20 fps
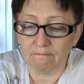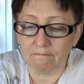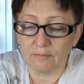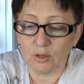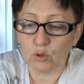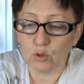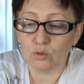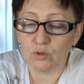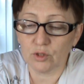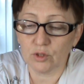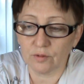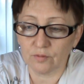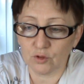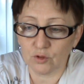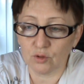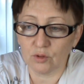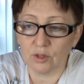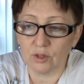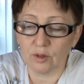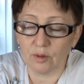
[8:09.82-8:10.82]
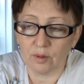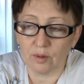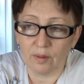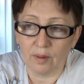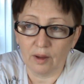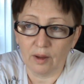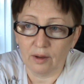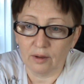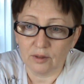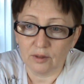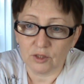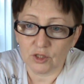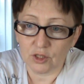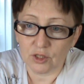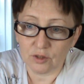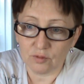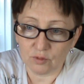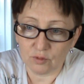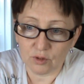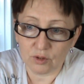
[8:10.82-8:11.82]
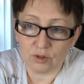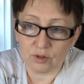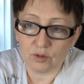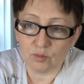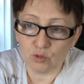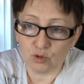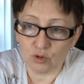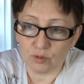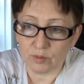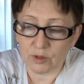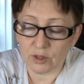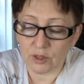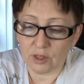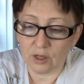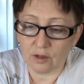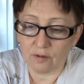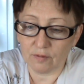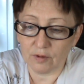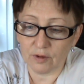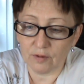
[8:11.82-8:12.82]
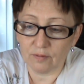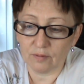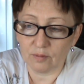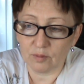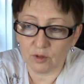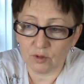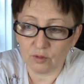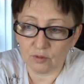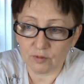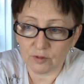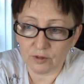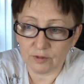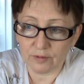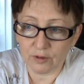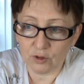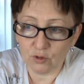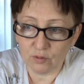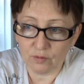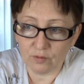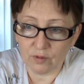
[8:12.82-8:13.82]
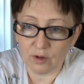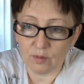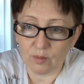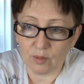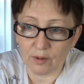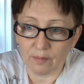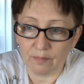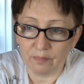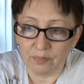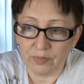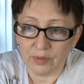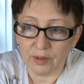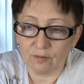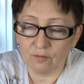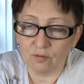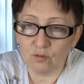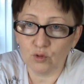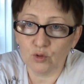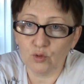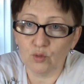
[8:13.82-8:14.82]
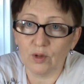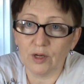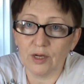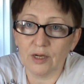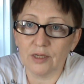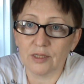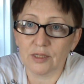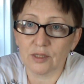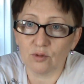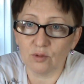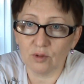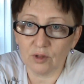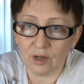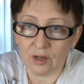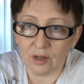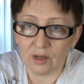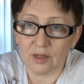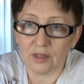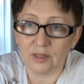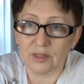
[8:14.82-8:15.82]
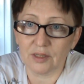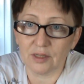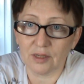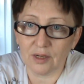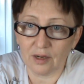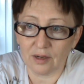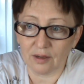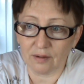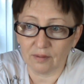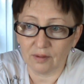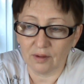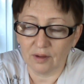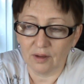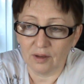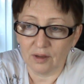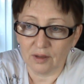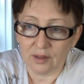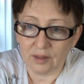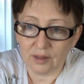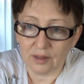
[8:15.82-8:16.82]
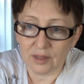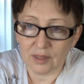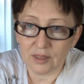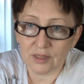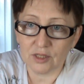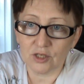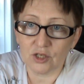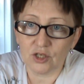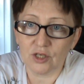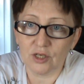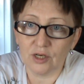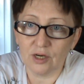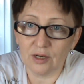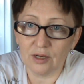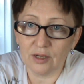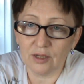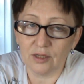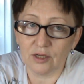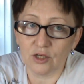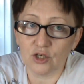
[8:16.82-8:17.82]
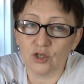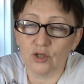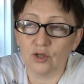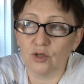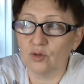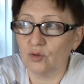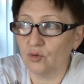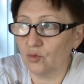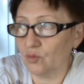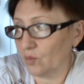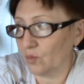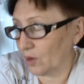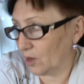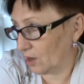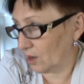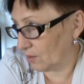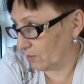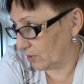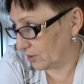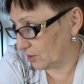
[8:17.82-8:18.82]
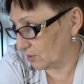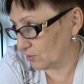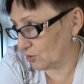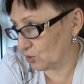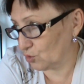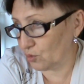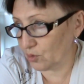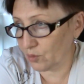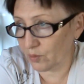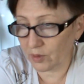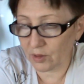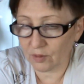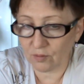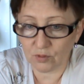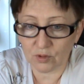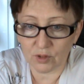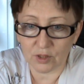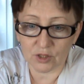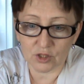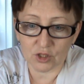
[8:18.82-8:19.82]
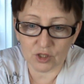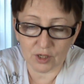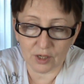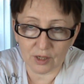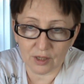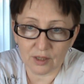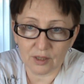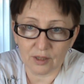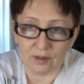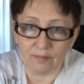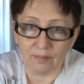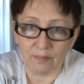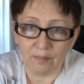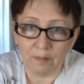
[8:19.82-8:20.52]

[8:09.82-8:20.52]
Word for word: Грустно все это. Сейчас вот с мужем разговариваем, говорю, в свое время воду лили сколько хотели, газ жгли, даже не думали об этом, сколько мы его нажгли.